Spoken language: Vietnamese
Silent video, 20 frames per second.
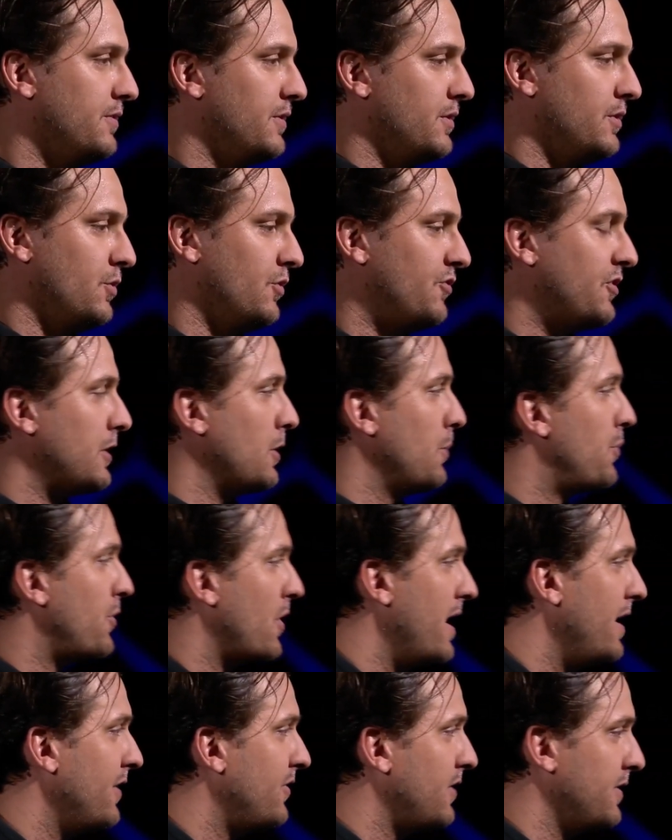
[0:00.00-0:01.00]
và anh đặt
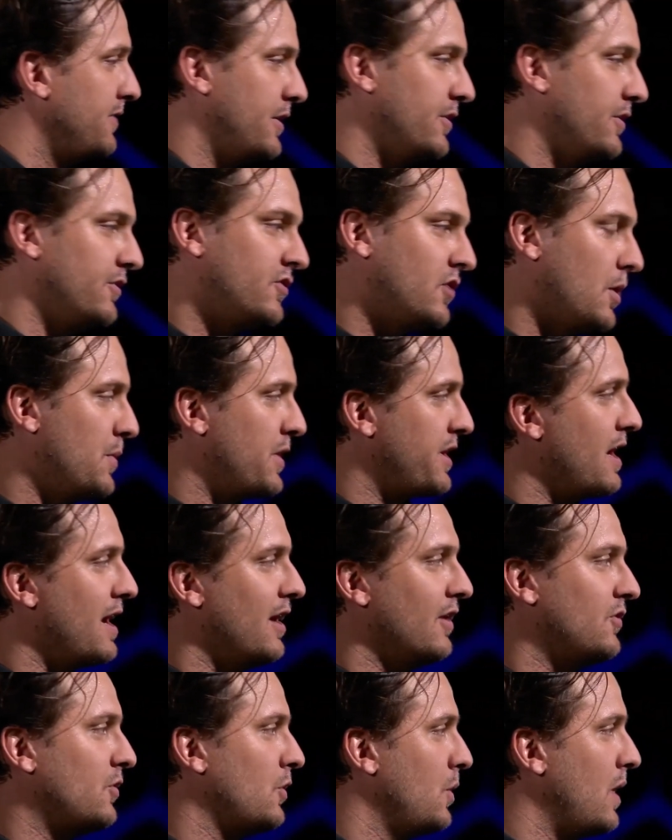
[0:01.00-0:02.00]
giá mua
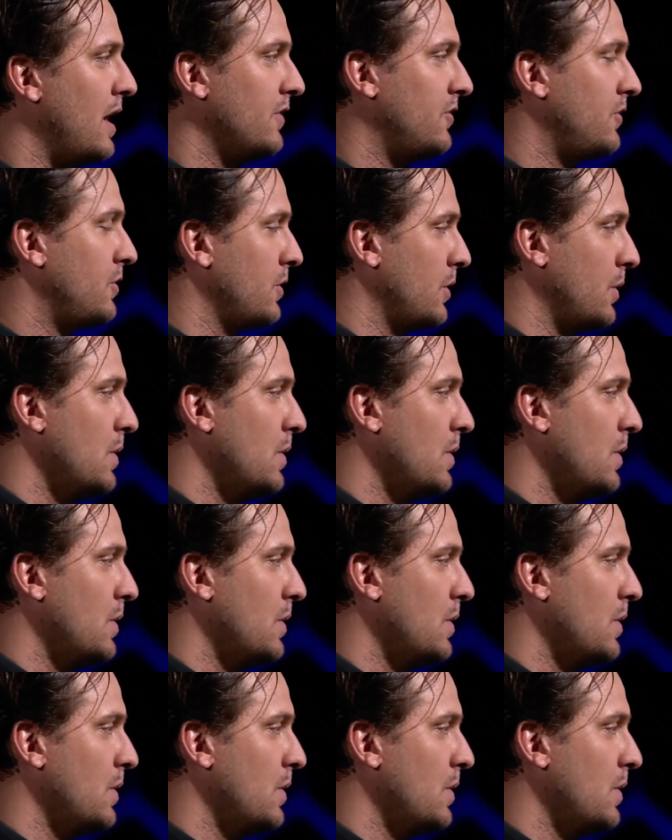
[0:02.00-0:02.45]
và có